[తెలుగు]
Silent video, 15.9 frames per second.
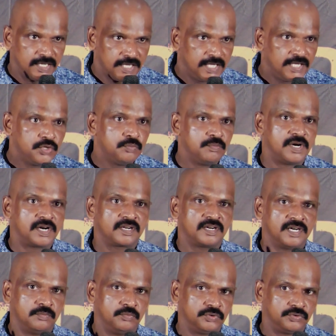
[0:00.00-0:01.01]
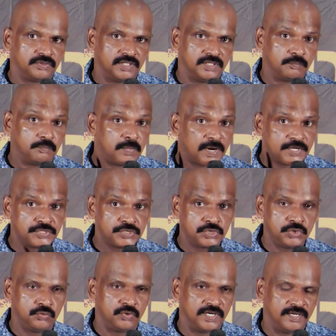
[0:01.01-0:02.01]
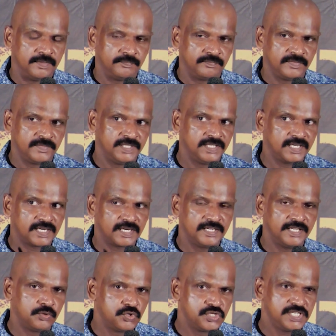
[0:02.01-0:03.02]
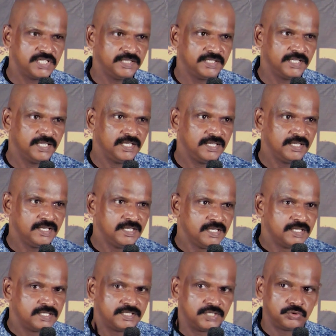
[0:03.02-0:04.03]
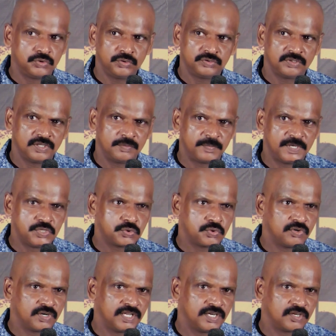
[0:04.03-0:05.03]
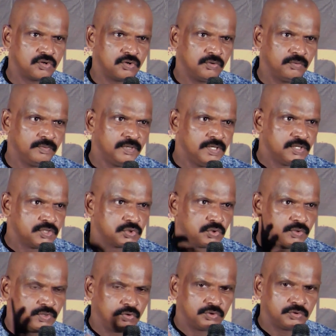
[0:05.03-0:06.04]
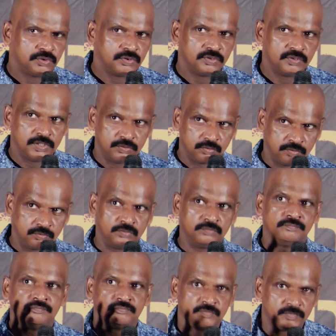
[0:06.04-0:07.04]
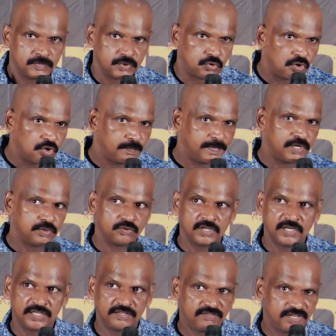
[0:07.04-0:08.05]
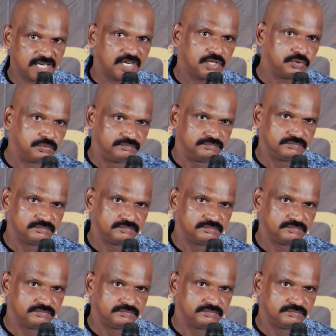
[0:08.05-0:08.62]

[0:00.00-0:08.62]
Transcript: నేను మాట్లాడబోతున్నాను పాజిటివ్గా ఇక్కడ నేను వచ్చింది శత్రుత్వాన్ని పెంచుకోవడానికో సో ఎవరితోనో నేను గొడవ పెట్టుకోవడానికి కాదు